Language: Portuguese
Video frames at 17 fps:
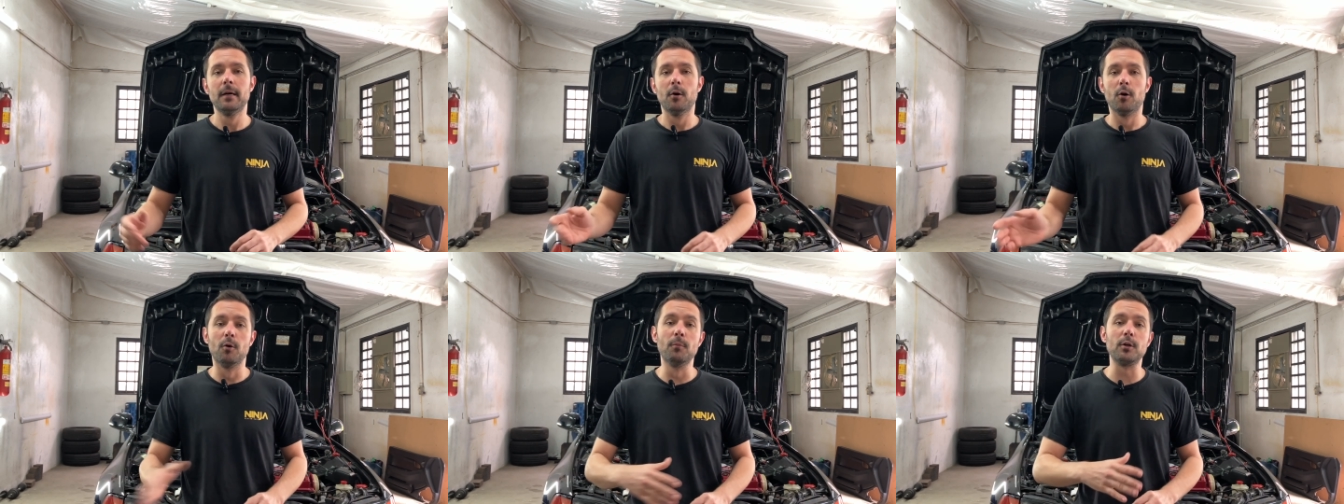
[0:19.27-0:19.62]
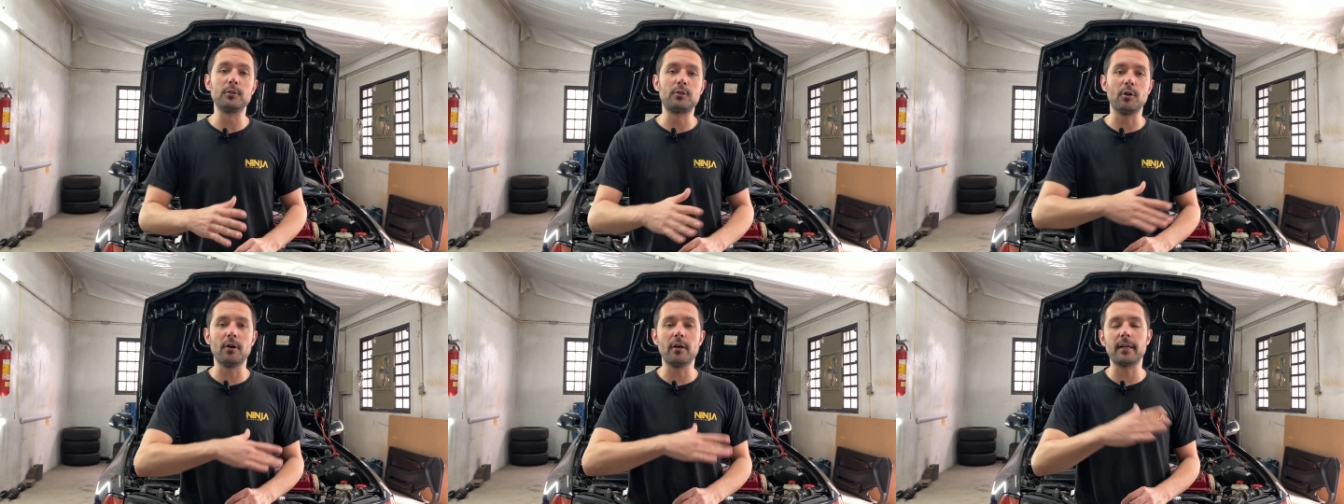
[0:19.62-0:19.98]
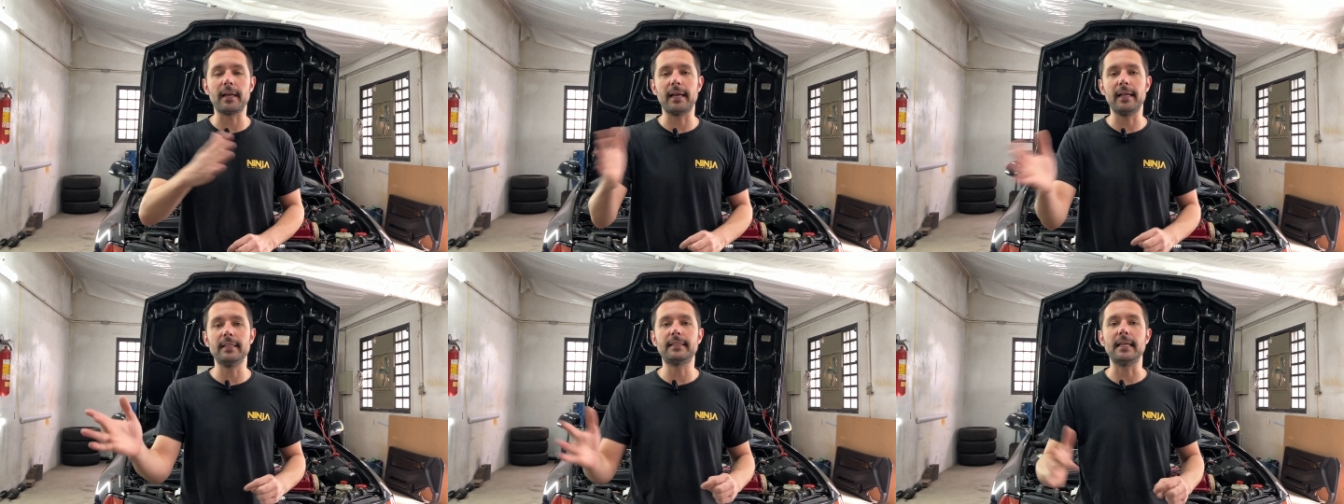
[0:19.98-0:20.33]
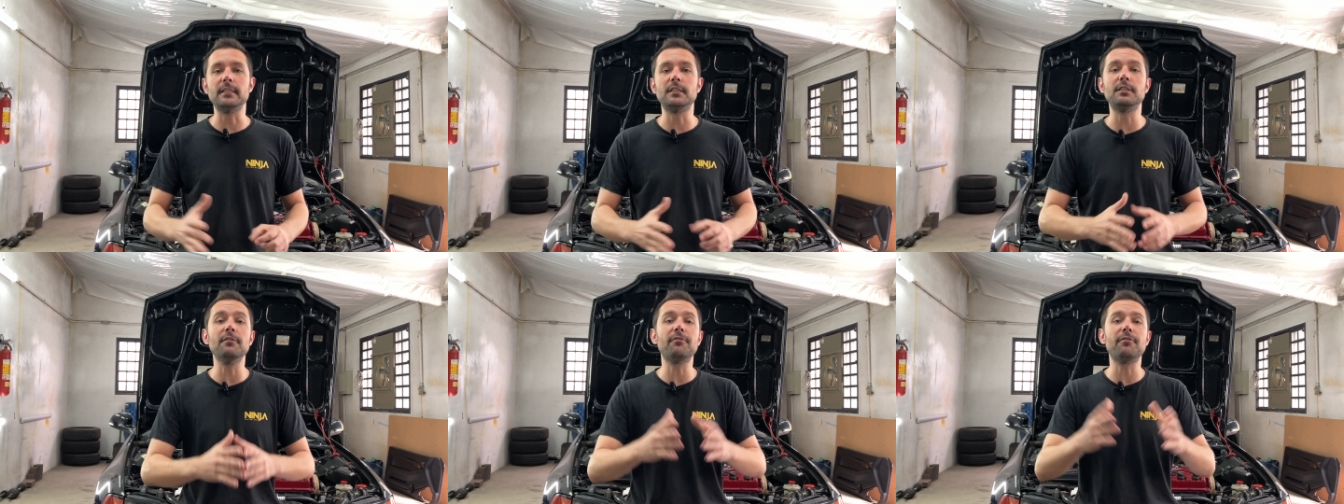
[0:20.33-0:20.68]
O motor ele
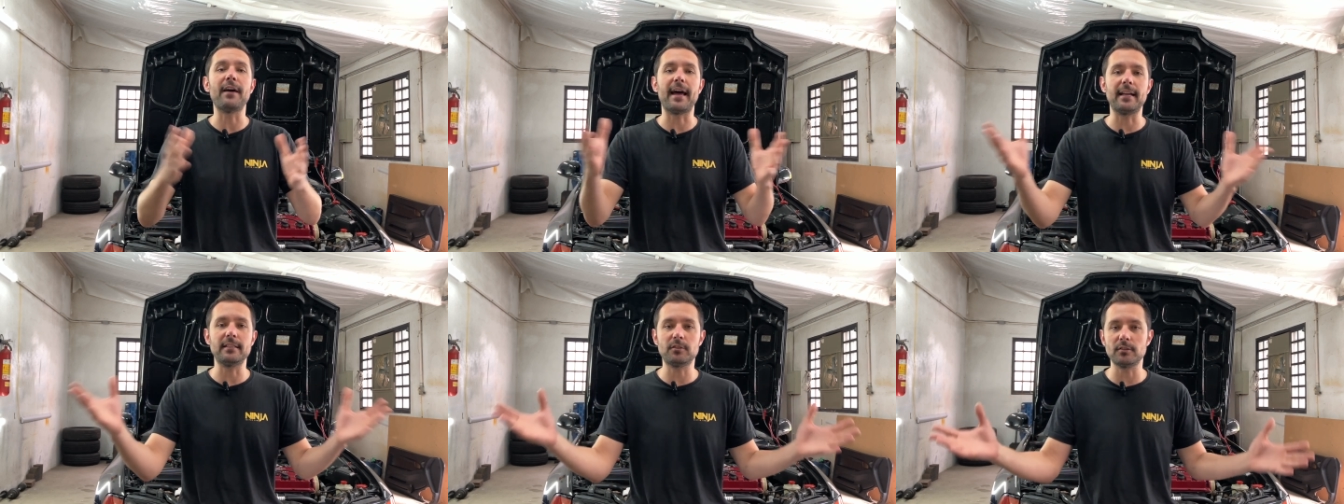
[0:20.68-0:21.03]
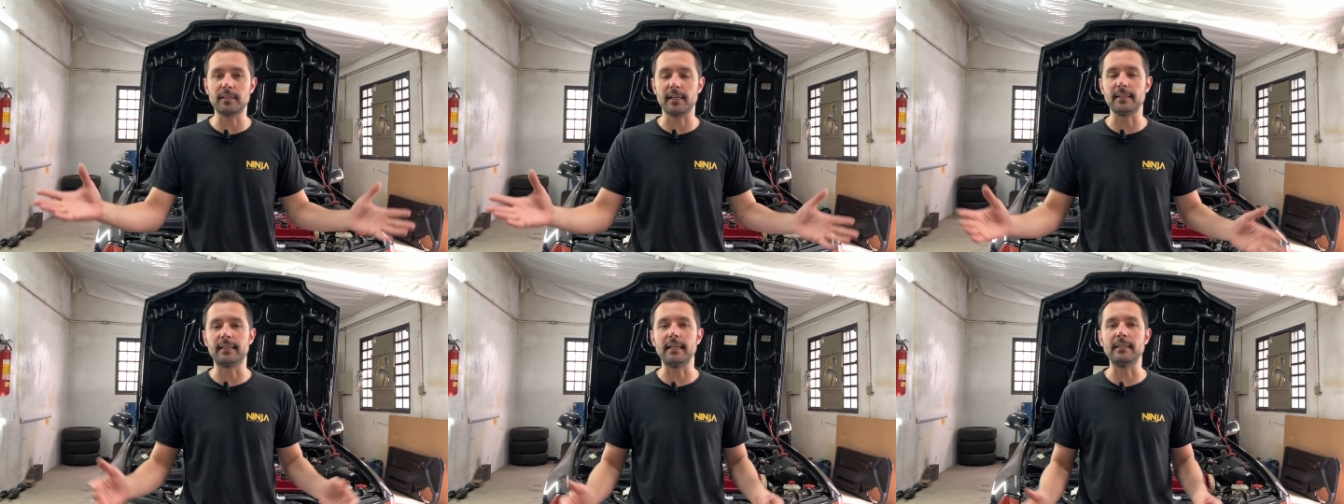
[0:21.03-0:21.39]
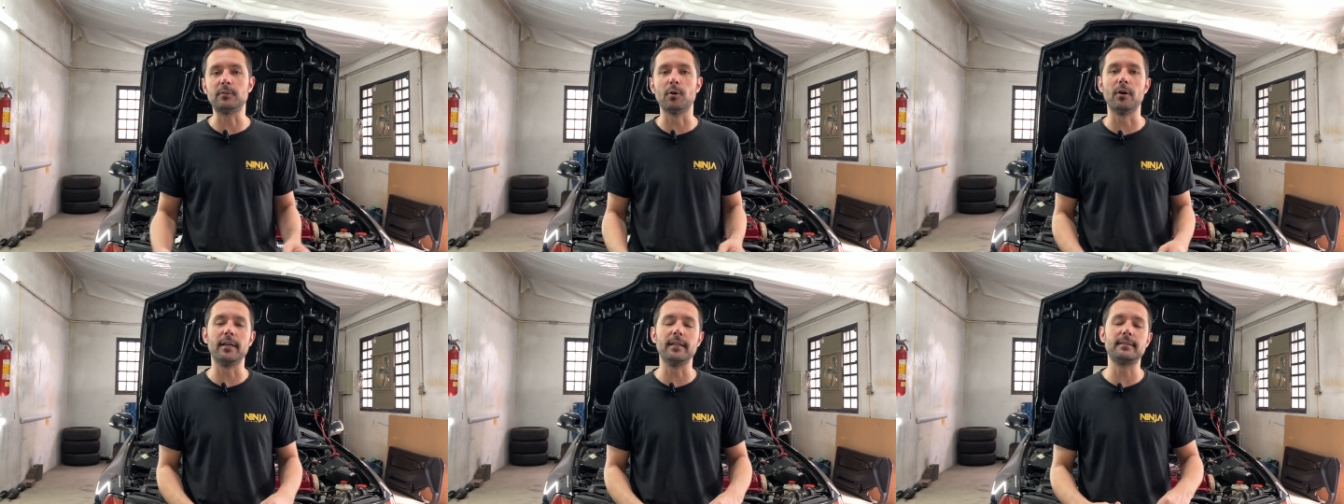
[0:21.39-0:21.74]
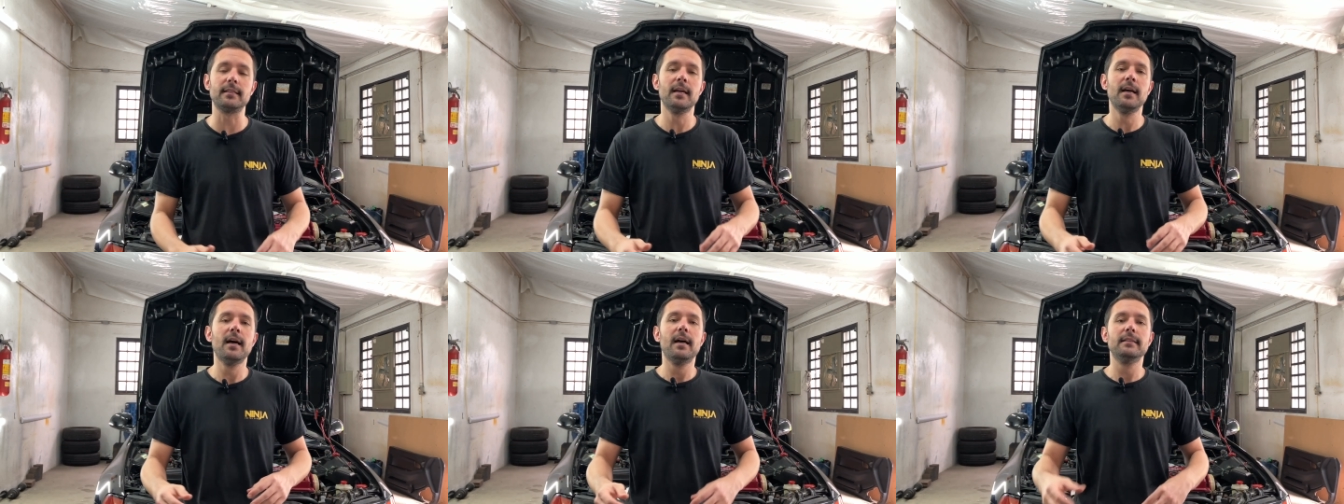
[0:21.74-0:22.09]
tem diversos retentores,